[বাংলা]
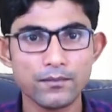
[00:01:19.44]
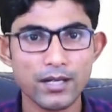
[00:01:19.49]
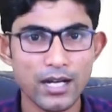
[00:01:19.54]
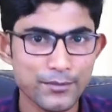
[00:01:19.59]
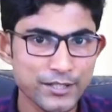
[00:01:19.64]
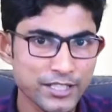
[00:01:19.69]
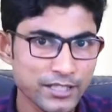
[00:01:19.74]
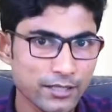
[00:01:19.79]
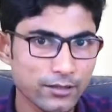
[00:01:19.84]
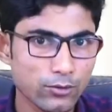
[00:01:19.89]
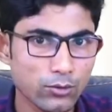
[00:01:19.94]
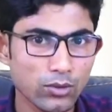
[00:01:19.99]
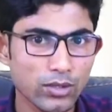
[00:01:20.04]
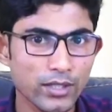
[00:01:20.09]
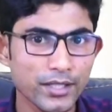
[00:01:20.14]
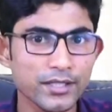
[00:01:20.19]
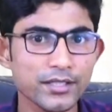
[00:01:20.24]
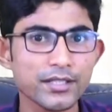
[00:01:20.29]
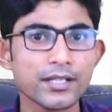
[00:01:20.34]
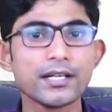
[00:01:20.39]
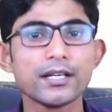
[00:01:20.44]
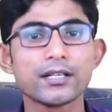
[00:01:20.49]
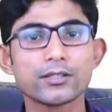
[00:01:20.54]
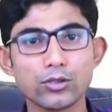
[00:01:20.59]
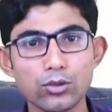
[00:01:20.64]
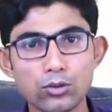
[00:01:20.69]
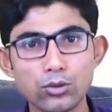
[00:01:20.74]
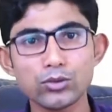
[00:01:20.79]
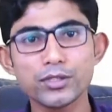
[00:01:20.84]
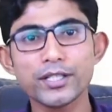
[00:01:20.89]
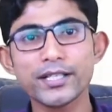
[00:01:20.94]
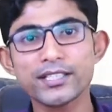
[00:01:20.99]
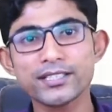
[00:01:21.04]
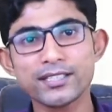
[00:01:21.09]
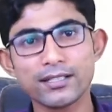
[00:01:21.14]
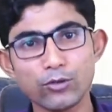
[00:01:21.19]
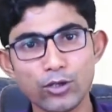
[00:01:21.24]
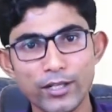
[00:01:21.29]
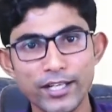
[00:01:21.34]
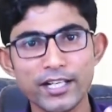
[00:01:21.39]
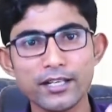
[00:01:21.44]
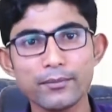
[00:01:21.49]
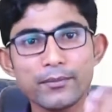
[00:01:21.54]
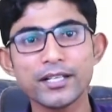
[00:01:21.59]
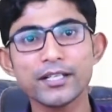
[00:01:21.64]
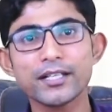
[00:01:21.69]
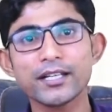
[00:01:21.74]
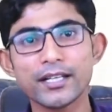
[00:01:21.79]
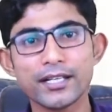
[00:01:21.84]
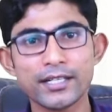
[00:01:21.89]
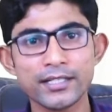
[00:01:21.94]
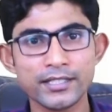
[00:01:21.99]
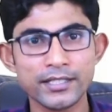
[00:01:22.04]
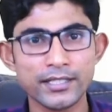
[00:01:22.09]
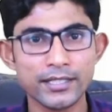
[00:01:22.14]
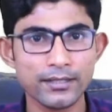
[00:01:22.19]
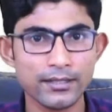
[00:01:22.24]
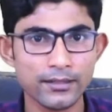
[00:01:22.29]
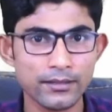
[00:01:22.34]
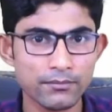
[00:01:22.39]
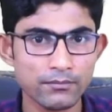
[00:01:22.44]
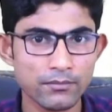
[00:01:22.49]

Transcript: আবিষ্কার করলেন তখন থেকে সামুল হেনিমেনই এটিকে